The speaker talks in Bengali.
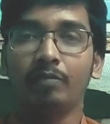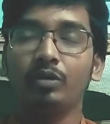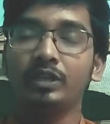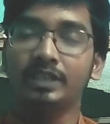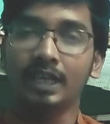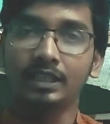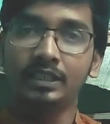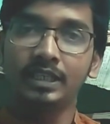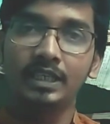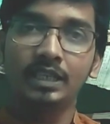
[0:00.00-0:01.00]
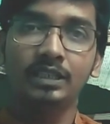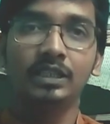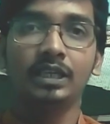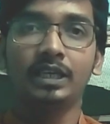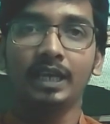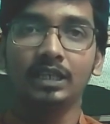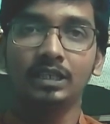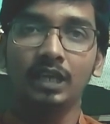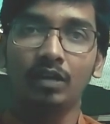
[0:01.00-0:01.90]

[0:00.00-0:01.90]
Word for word: এরপরে চাষ যে চাষিদের ট্যাক্স